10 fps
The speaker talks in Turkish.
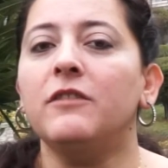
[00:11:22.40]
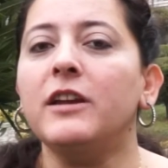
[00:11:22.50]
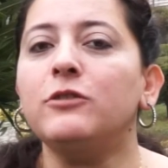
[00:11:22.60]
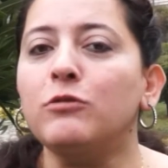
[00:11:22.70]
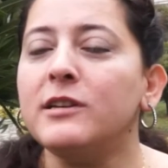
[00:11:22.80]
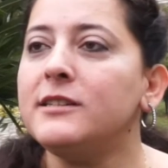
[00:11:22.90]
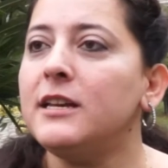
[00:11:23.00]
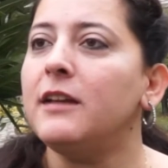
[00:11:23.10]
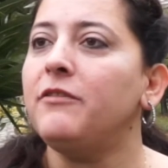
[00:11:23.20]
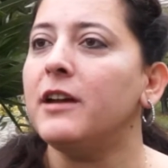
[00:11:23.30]
ve
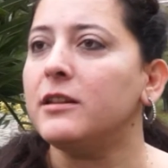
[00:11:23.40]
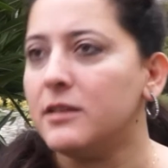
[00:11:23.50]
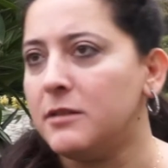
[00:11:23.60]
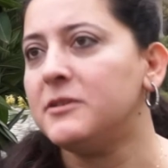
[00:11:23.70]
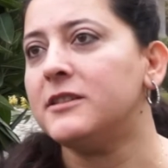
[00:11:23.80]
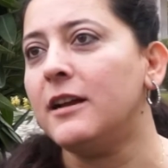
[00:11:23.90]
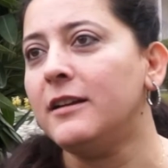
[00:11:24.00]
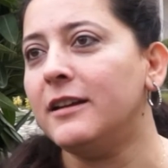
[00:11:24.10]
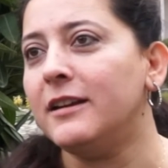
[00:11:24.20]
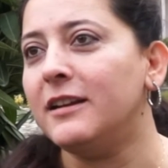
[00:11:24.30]
dolayısıyla fiyatlarımız da
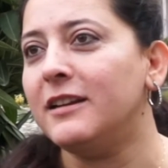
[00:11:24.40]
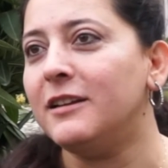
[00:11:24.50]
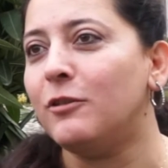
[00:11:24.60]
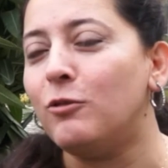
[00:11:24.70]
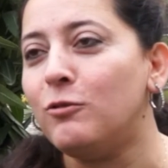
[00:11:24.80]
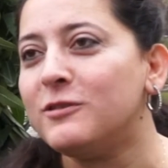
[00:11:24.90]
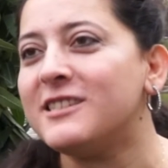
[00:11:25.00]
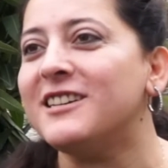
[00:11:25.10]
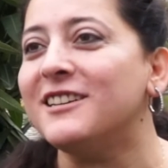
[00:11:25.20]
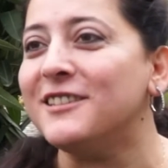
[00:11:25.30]
e, o
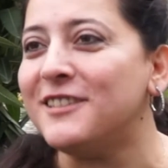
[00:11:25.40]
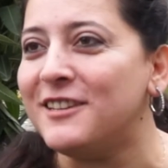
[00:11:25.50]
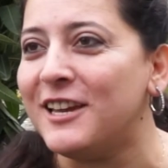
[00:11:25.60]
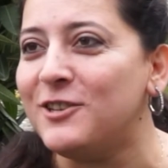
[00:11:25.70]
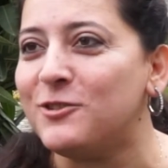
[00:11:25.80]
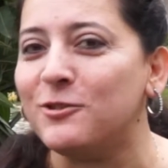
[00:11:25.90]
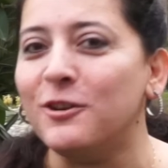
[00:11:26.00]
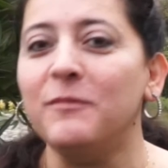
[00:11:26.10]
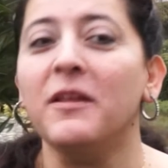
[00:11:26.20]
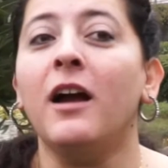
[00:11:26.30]
skalada
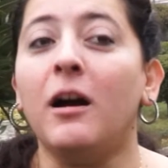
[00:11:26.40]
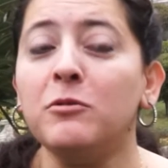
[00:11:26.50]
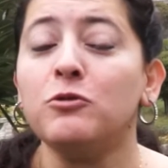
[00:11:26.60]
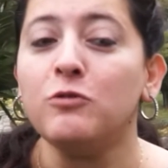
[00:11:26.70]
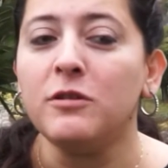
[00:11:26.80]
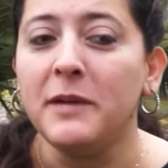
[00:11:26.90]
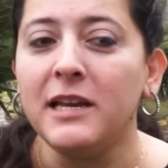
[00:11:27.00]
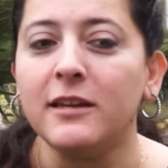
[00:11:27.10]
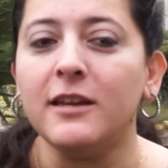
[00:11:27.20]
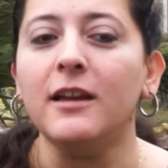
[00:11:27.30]
değişiyor. Ama şunu
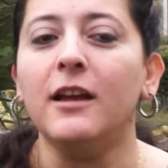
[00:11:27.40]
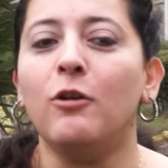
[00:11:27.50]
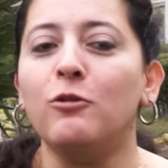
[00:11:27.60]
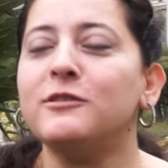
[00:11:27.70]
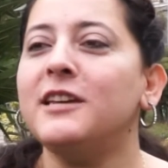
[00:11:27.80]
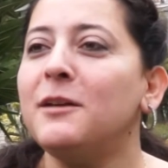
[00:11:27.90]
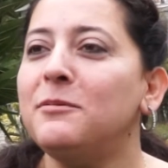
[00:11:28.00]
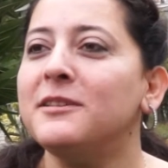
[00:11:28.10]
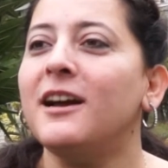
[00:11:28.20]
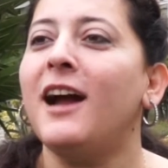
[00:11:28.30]
bilin ki Özge
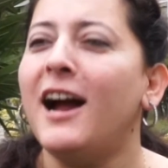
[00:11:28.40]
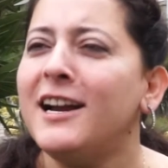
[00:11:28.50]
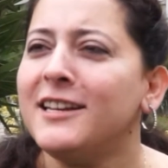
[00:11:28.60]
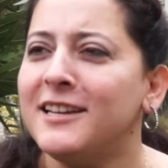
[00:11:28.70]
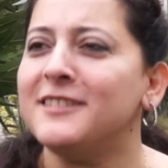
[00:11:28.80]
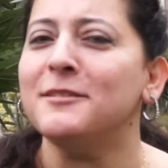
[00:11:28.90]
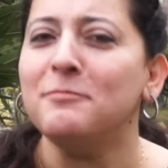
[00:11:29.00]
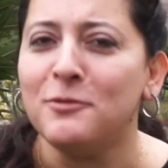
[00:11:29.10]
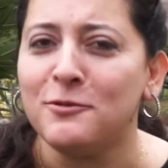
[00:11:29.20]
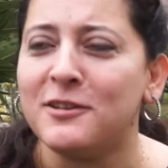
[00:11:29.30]
Yapı'da
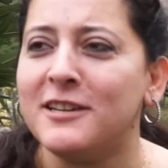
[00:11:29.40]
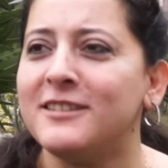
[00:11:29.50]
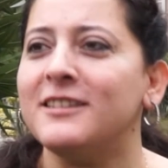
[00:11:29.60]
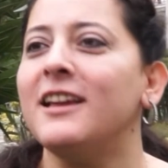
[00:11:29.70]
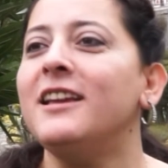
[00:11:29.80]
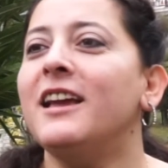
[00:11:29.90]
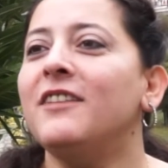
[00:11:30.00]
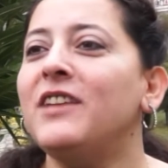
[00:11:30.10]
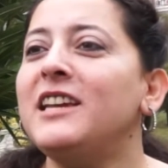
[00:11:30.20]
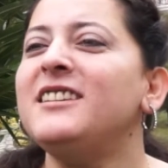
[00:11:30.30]
herkesin bütçesine
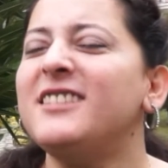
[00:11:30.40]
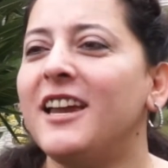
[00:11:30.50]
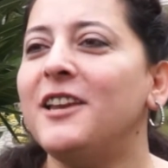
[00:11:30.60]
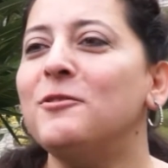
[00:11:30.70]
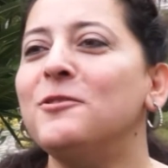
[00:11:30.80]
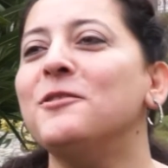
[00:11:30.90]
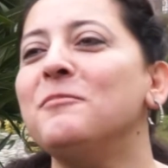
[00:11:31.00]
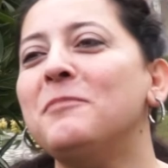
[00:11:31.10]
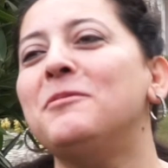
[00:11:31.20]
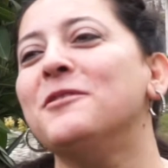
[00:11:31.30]
ve isteğine
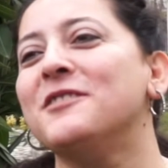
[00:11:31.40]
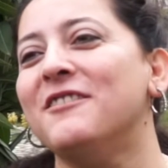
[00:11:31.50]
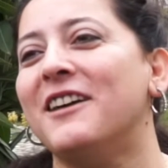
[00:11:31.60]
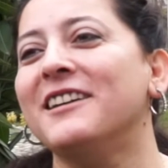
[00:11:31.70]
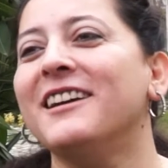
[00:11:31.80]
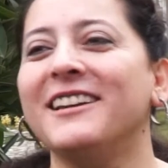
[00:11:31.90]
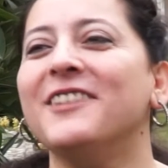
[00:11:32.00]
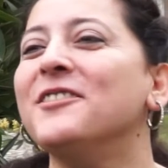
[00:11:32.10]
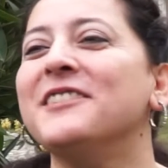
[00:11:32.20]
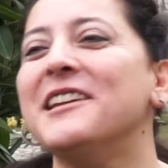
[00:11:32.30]
uygun bir proje var. Hani
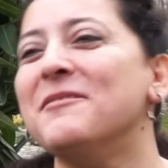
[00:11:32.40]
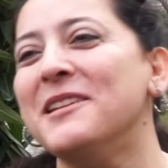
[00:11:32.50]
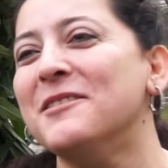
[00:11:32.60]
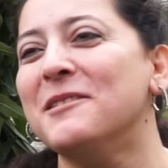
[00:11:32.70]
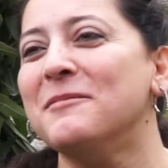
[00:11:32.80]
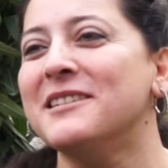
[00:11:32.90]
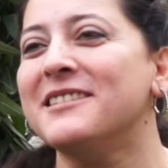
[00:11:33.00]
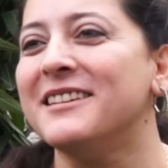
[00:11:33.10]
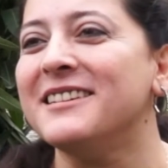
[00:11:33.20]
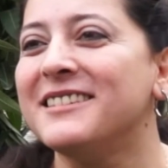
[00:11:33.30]
ondan emin
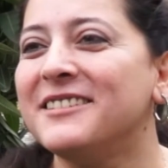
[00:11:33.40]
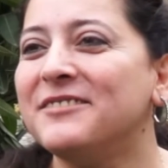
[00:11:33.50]
olabilirsiniz.